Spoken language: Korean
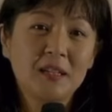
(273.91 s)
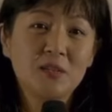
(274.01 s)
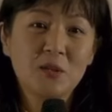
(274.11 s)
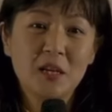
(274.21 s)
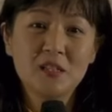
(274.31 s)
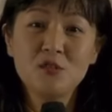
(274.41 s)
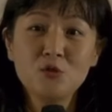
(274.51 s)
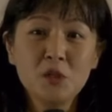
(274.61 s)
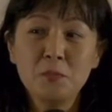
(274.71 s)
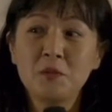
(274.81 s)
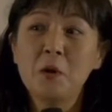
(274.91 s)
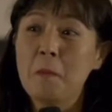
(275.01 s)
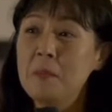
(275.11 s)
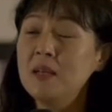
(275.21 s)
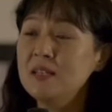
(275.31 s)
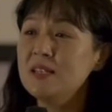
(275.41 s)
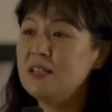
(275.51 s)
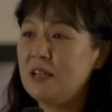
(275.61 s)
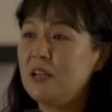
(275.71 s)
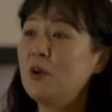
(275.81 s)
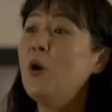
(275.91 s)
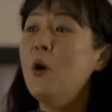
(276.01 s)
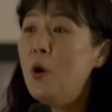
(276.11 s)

그래서 제가 쓰고 싶은 것만 쓰진 않아요.